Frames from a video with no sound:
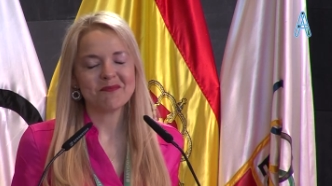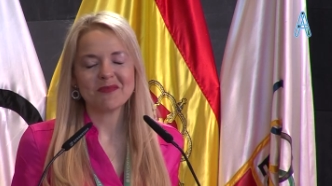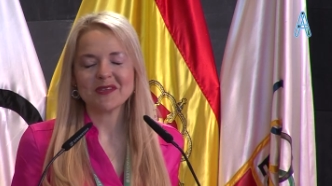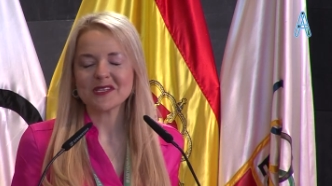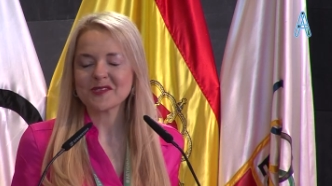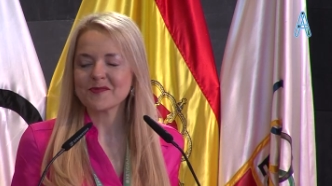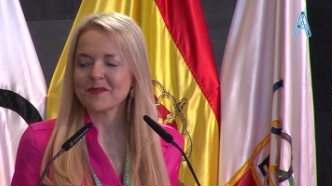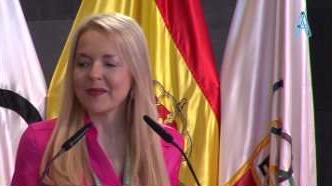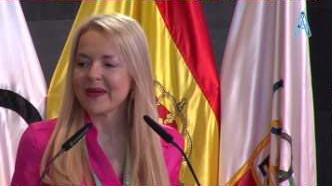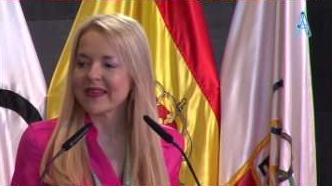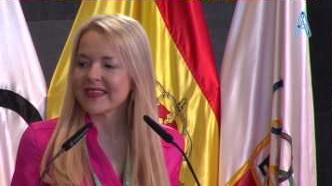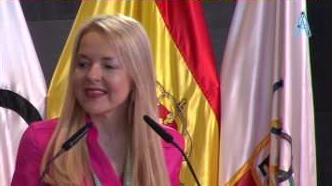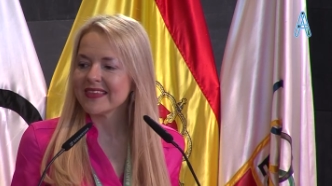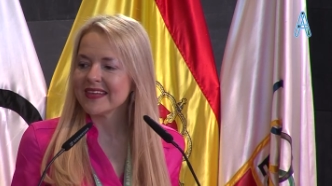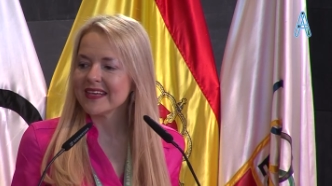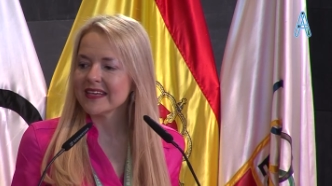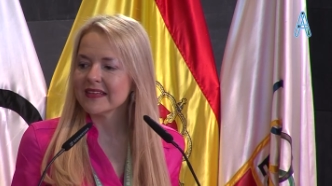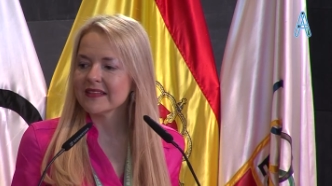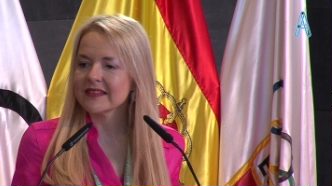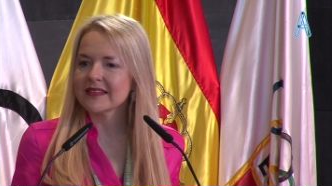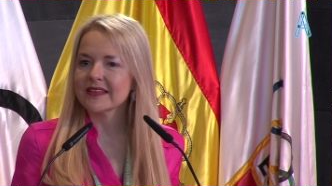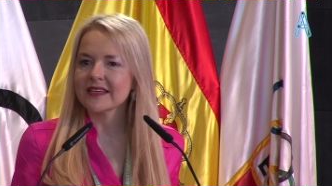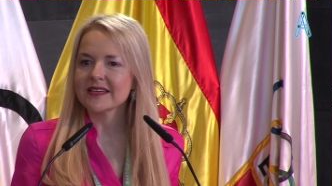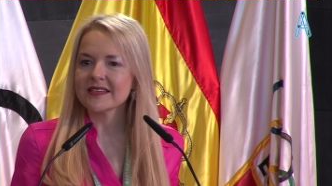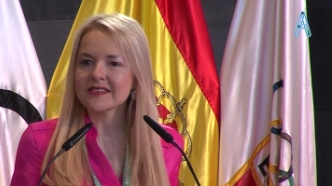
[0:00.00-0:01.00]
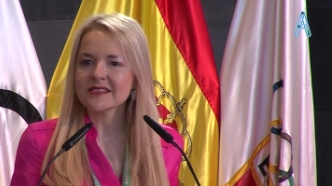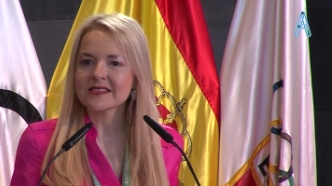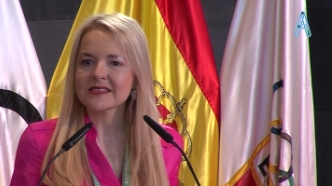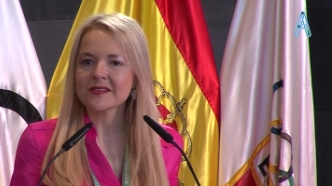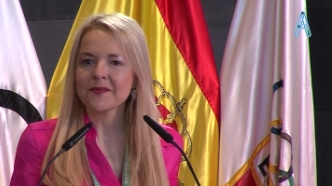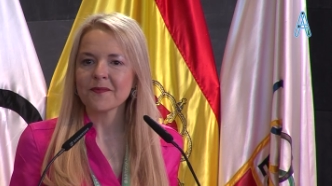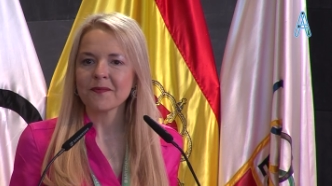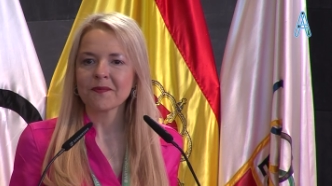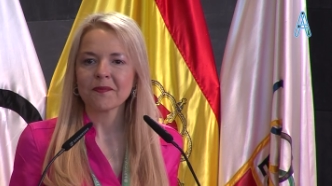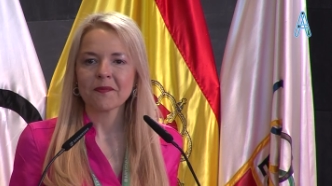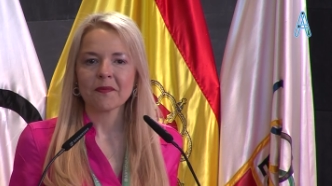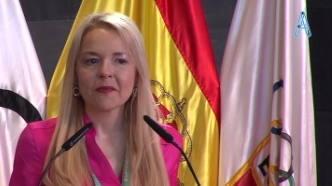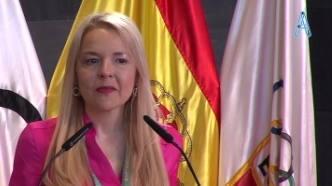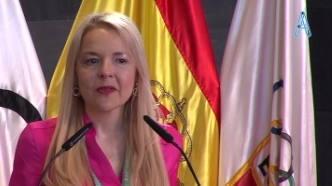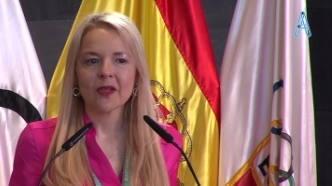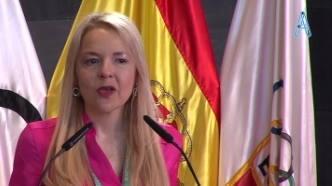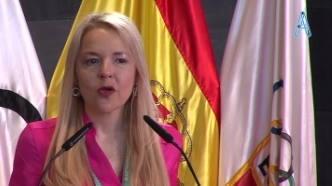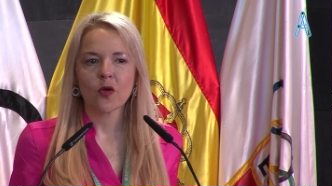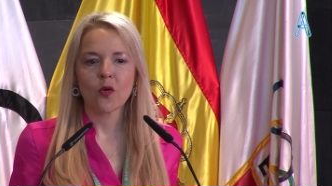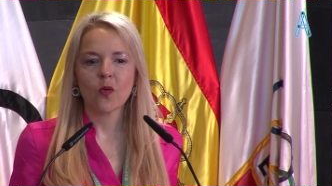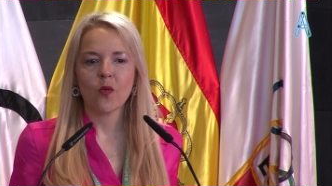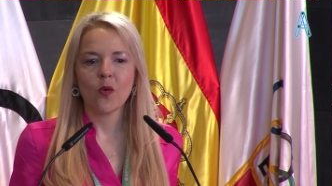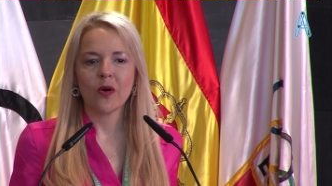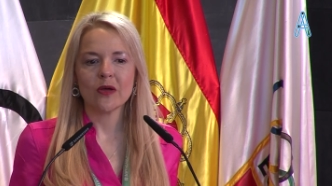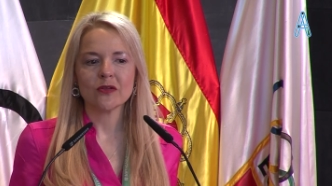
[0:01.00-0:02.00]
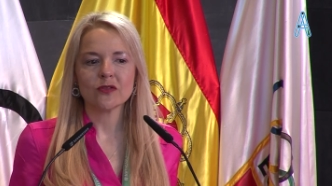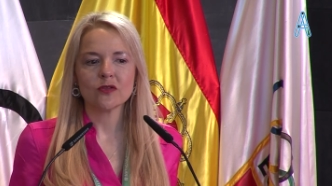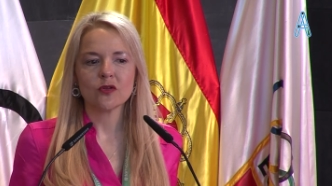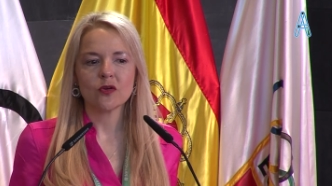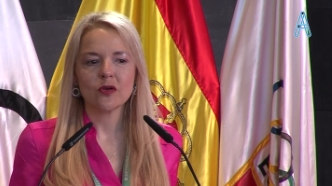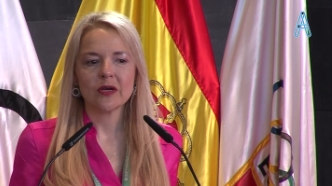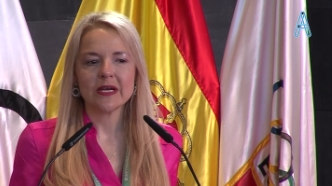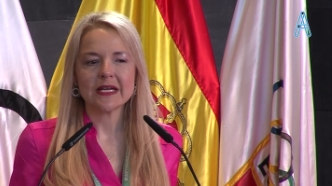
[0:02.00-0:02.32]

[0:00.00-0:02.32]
mis pacientes, cuando